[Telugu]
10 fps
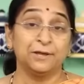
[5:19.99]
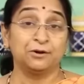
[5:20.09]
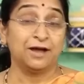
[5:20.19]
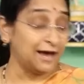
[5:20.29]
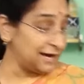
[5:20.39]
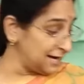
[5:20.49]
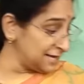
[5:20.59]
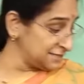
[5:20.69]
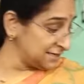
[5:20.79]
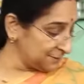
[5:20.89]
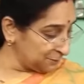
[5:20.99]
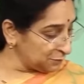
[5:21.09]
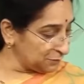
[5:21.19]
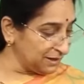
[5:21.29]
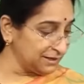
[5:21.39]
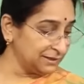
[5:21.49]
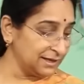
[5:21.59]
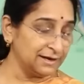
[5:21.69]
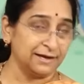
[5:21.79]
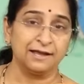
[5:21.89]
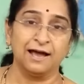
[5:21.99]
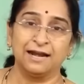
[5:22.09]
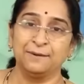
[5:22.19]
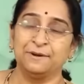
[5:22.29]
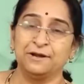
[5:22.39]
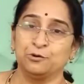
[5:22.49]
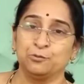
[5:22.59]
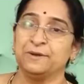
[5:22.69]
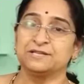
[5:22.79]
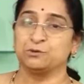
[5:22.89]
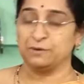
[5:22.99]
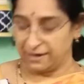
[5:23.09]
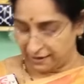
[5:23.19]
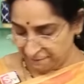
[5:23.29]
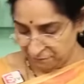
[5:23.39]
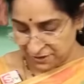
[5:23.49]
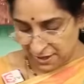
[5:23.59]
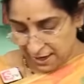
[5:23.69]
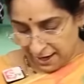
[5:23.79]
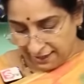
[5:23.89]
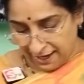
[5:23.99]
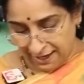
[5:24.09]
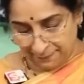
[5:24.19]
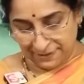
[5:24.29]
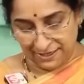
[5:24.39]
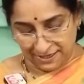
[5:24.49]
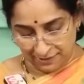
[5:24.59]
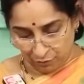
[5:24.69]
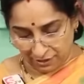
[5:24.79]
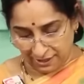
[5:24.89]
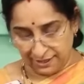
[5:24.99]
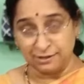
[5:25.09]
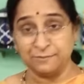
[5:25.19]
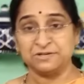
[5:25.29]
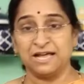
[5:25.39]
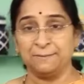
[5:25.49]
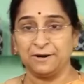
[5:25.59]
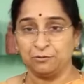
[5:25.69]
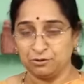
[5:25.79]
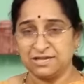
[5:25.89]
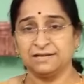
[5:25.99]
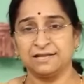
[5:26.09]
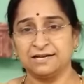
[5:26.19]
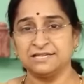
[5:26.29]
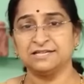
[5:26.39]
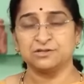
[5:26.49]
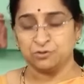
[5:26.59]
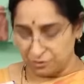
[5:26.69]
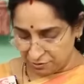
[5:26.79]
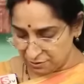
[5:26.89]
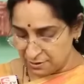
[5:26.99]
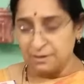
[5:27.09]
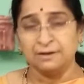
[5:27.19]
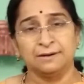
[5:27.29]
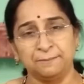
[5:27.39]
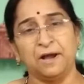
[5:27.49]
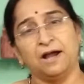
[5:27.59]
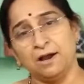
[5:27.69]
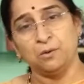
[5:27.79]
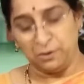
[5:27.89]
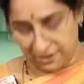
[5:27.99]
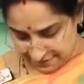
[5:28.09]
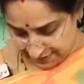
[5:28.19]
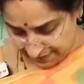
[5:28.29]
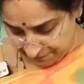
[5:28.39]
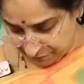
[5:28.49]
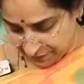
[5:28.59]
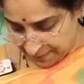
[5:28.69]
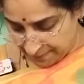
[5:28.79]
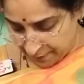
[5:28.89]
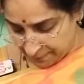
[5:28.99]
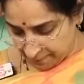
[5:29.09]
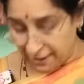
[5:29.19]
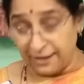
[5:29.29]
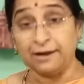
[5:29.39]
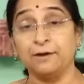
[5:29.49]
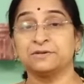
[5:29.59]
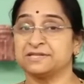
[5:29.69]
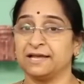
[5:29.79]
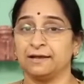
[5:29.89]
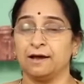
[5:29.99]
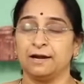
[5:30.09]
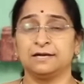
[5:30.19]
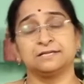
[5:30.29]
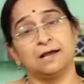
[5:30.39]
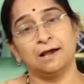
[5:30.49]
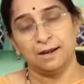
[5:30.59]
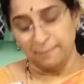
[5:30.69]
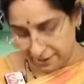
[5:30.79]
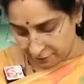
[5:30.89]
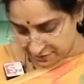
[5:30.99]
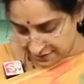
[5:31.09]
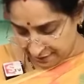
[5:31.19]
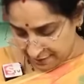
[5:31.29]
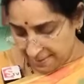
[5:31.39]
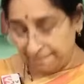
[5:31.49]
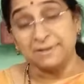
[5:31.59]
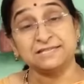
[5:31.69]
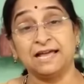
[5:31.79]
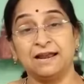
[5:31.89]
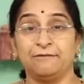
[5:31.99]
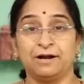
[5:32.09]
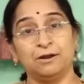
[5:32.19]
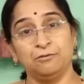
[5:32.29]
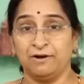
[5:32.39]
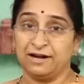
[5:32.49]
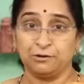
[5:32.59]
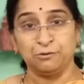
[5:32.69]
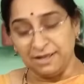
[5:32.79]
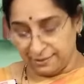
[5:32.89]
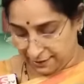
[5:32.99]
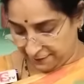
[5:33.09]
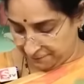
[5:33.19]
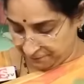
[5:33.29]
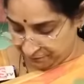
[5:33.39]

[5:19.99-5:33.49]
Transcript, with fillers: మీరు గారెలు వేసేటప్పుడు కూడా ఇంతేనండి గారెల పిండి రుబ్బేసుకున్నాక ఆ గారె పిండిని ఒక్క ఐదు నిమిషాల పాటు ఒకసారి తడిచే చేసుకోవటం బాగా కొట్టేస్తే బ్రహ్మాండంగా వస్తాయి గారెలు చాలా బాగా వస్తాయి మసాలా వడలు వాటికి కూడా అంతే